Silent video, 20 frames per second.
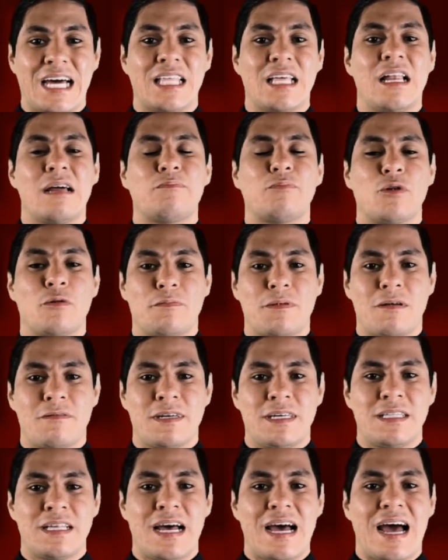de la propia
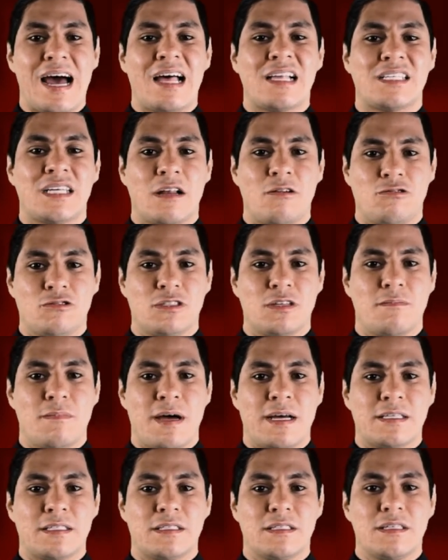vida hacia los
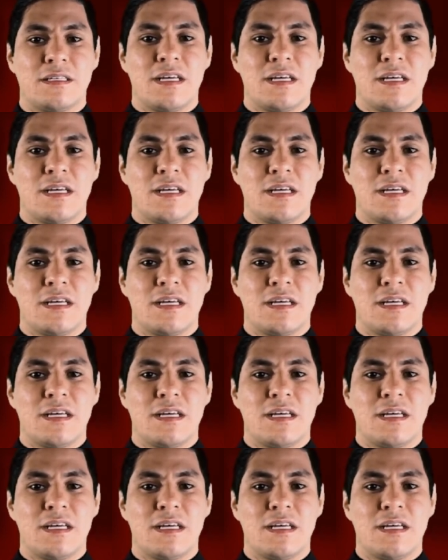demás,